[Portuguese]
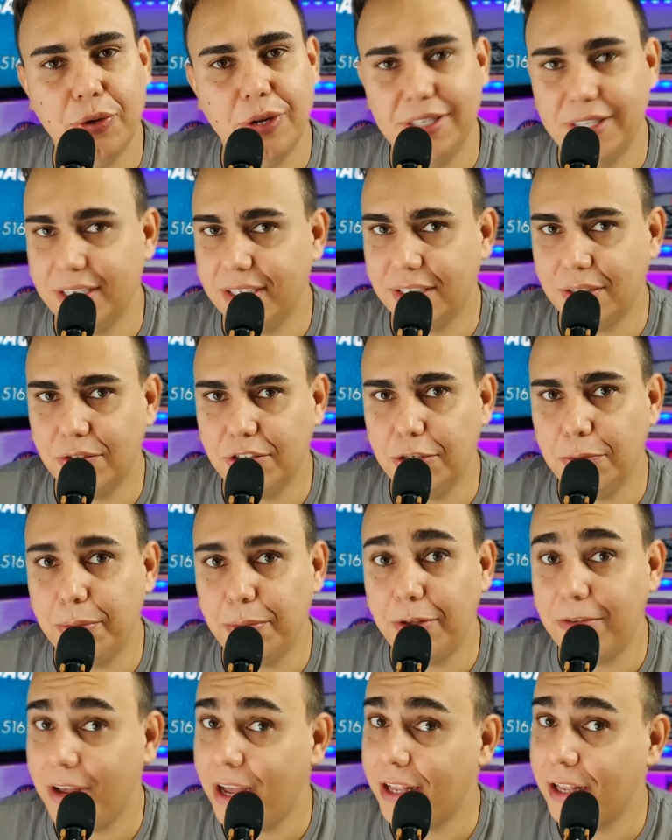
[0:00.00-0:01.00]
a isenção de
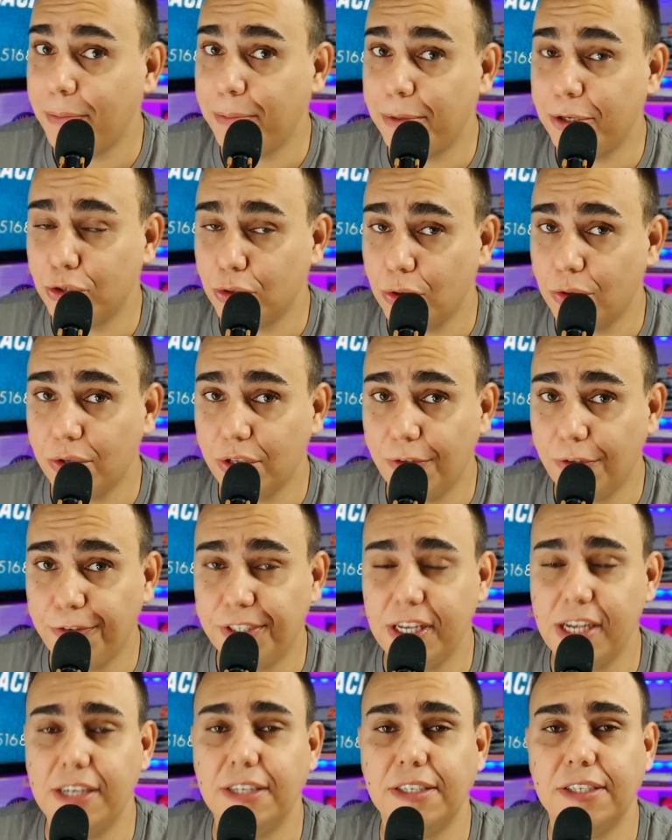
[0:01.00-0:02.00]
IPVA da pessoa com
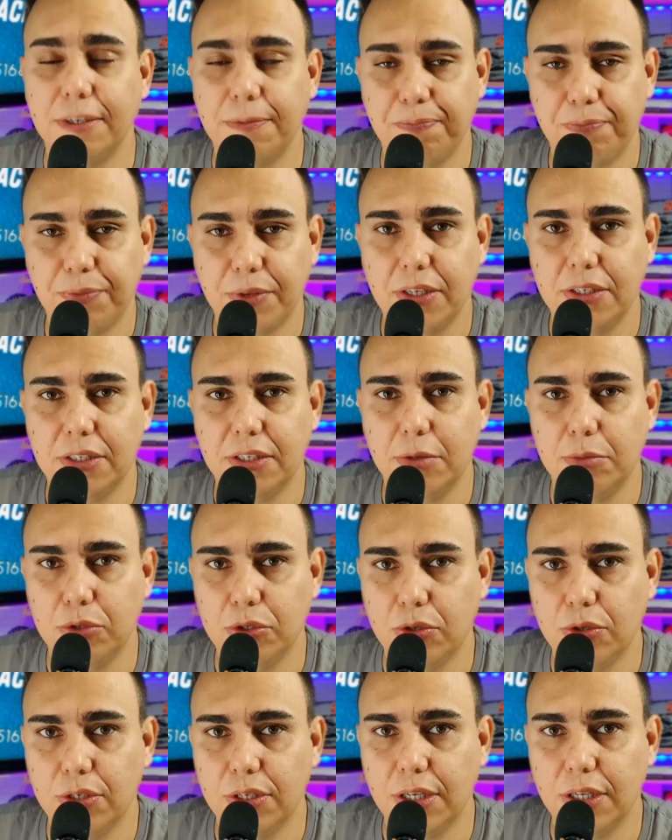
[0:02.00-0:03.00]
deficiência.
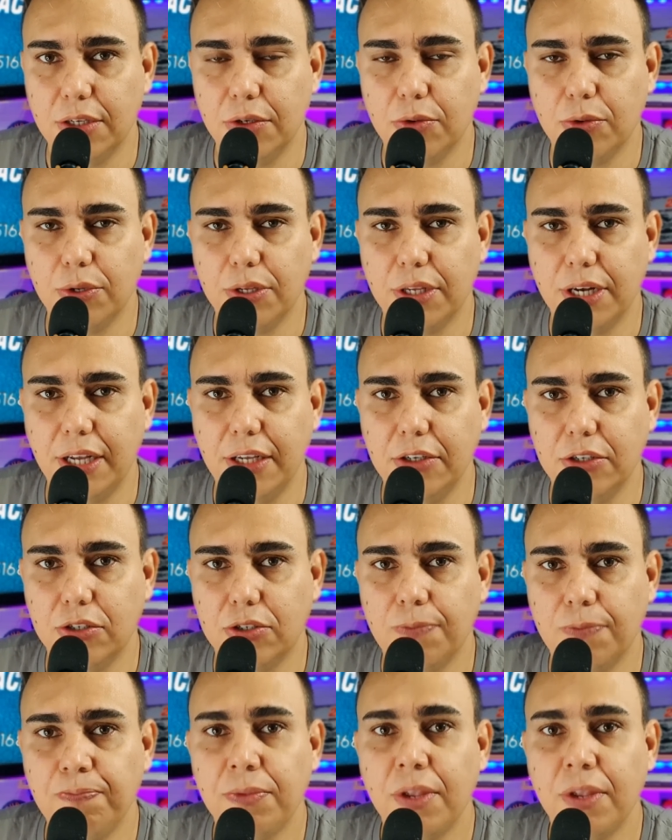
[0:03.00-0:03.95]
Estamos lutando contra isso.